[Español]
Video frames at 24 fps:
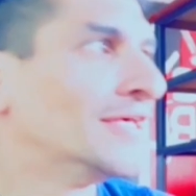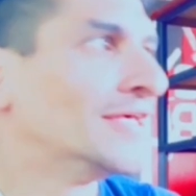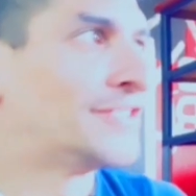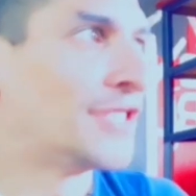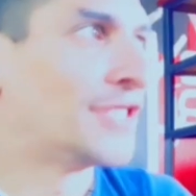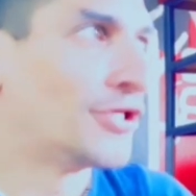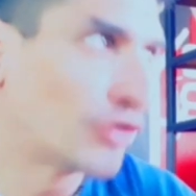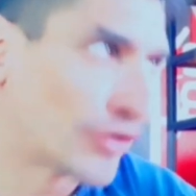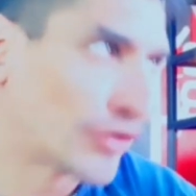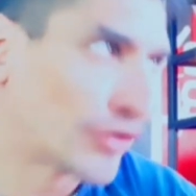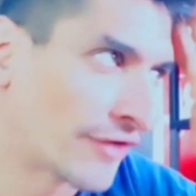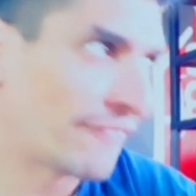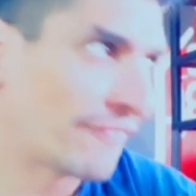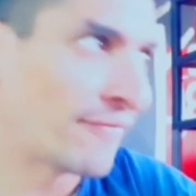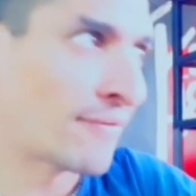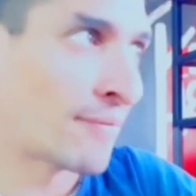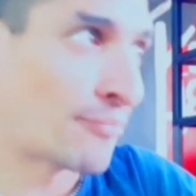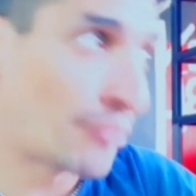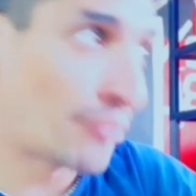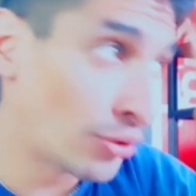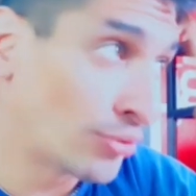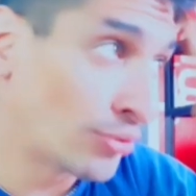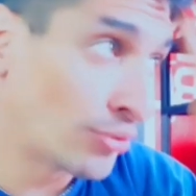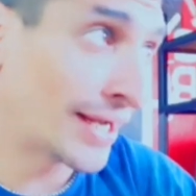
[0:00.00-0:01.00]
Señor jefe, ¿me
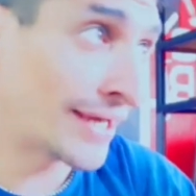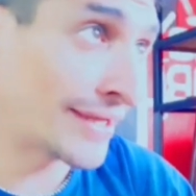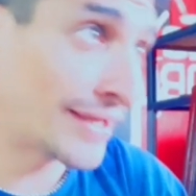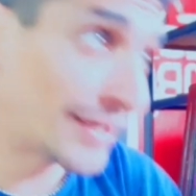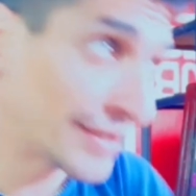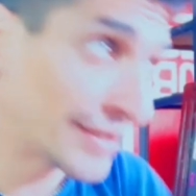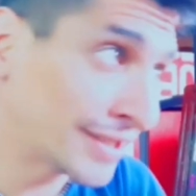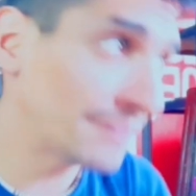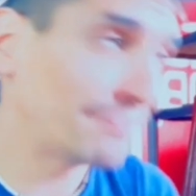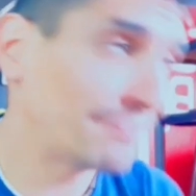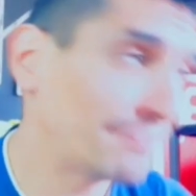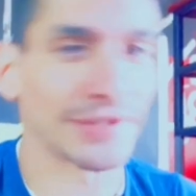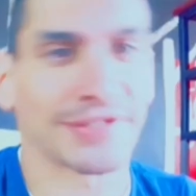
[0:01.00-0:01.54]
puedo volver a quedar aquí?